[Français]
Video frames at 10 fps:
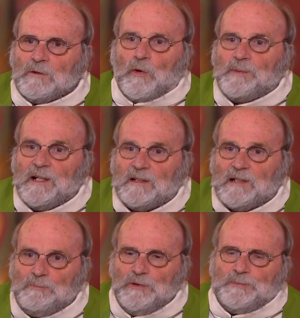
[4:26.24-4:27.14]
Combien
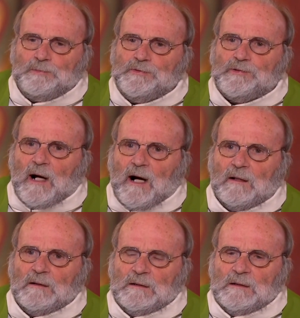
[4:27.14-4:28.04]
d'abus de
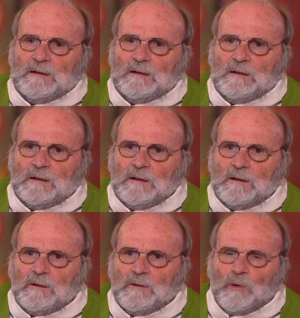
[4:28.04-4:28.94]
pouvoir,
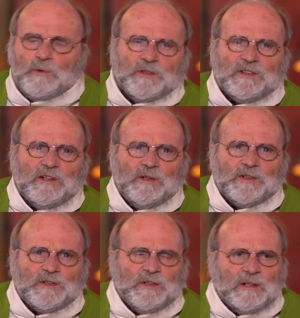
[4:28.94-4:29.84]
aux
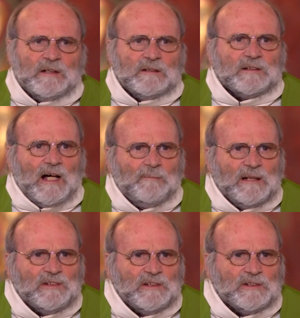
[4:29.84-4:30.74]
conséquences
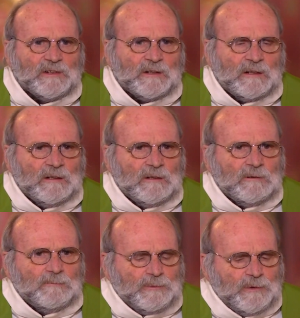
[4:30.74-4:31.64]
dramatiques
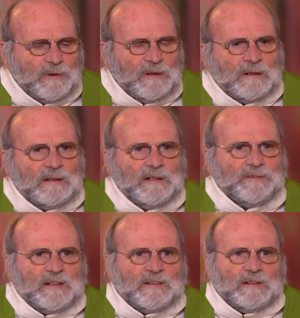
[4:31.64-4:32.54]
pour les
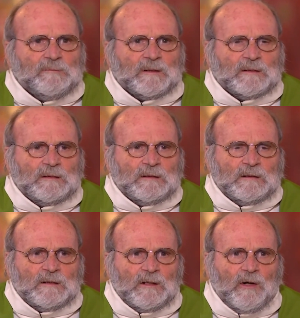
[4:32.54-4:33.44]
victimes
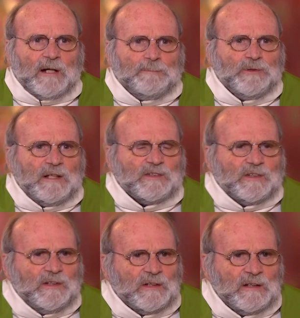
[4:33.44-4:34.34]
aurait pu
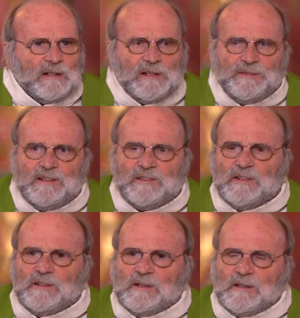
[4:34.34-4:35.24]
être
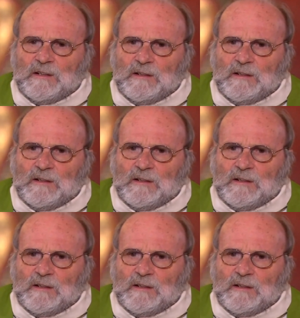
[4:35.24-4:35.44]
évité